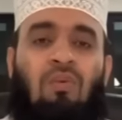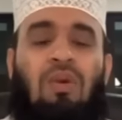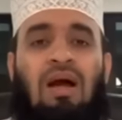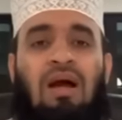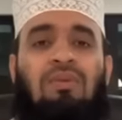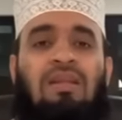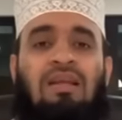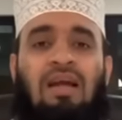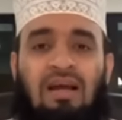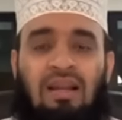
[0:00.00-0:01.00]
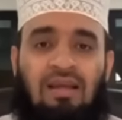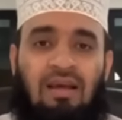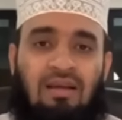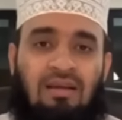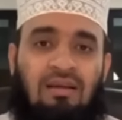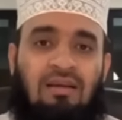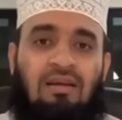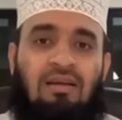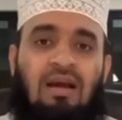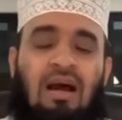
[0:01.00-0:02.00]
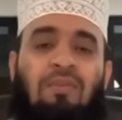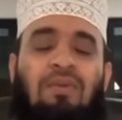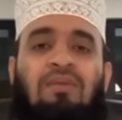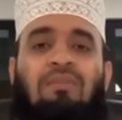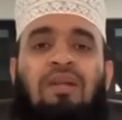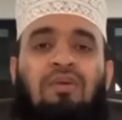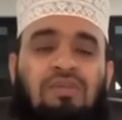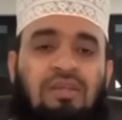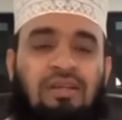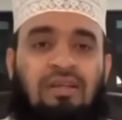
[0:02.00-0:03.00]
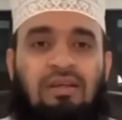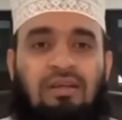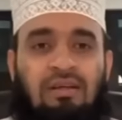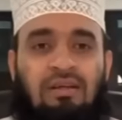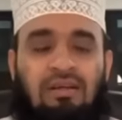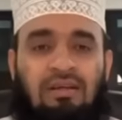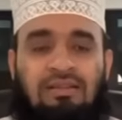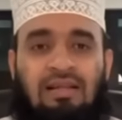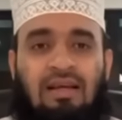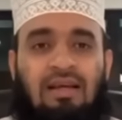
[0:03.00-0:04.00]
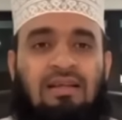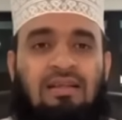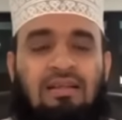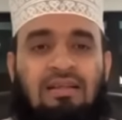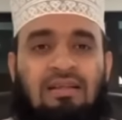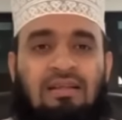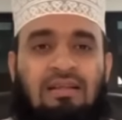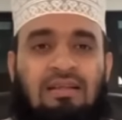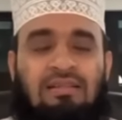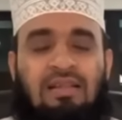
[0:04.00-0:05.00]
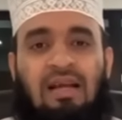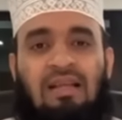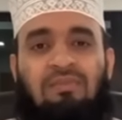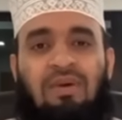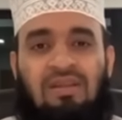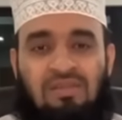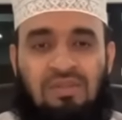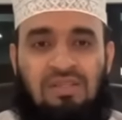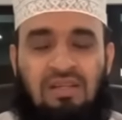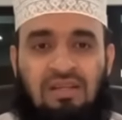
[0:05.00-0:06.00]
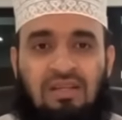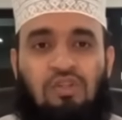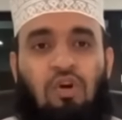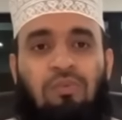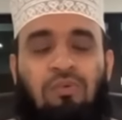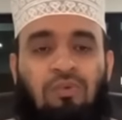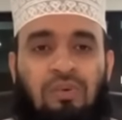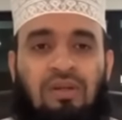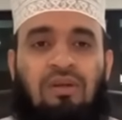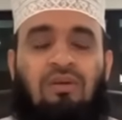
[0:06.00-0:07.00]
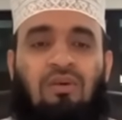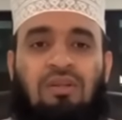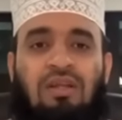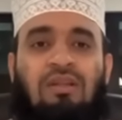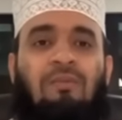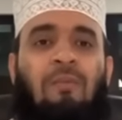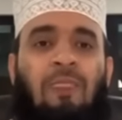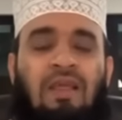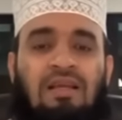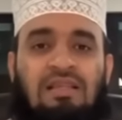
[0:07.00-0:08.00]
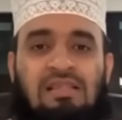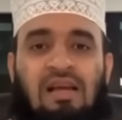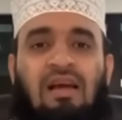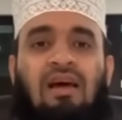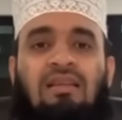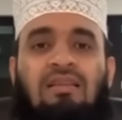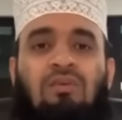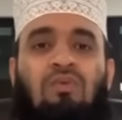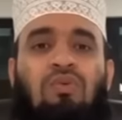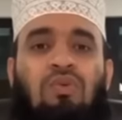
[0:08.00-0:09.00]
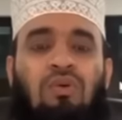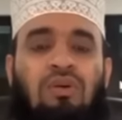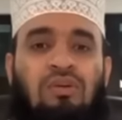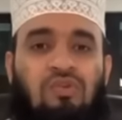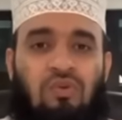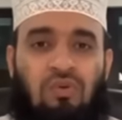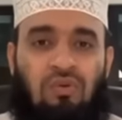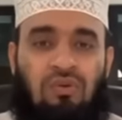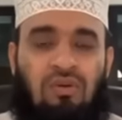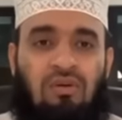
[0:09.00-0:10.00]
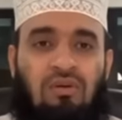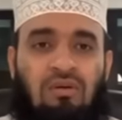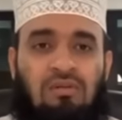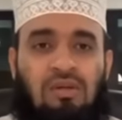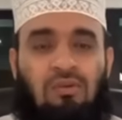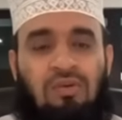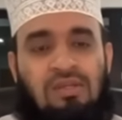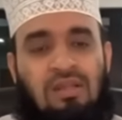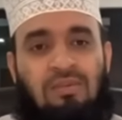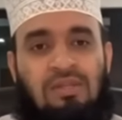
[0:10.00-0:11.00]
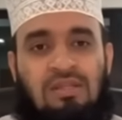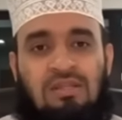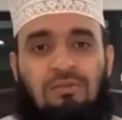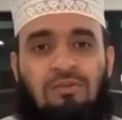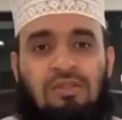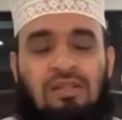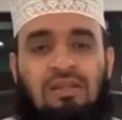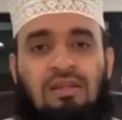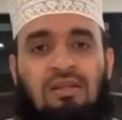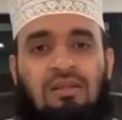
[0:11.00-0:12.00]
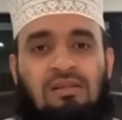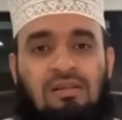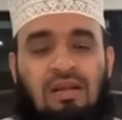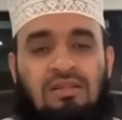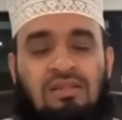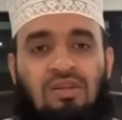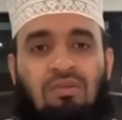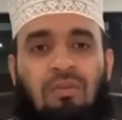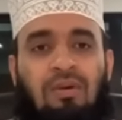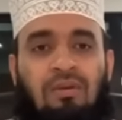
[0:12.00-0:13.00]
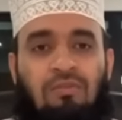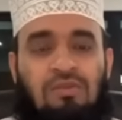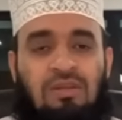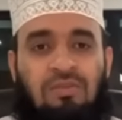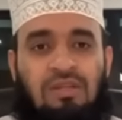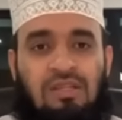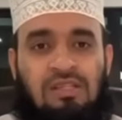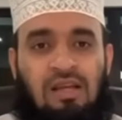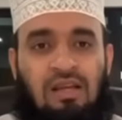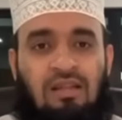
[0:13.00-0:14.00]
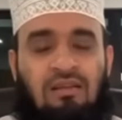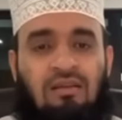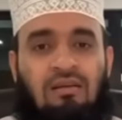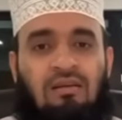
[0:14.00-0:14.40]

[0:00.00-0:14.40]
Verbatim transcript: ওয়াল আমিলিন আলাইহা আমিলিন মানে হচ্ছে যারা জাকাত ম্যানেজমেন্ট সেন্টারে জব করবে অর্থাৎ জাকাত উত্তোলনের জন্য যেহেতু ইসলামী সিস্টেম হচ্ছে যে রাষ্ট্রীয়ভাবে মুসলিম দেশের জাকাত